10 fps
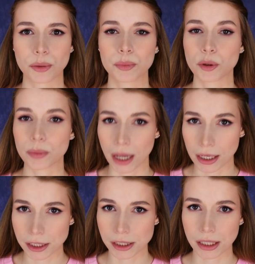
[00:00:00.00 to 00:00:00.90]

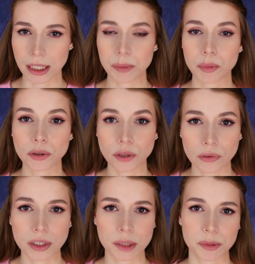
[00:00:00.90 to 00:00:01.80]
pobrali się i ponownie się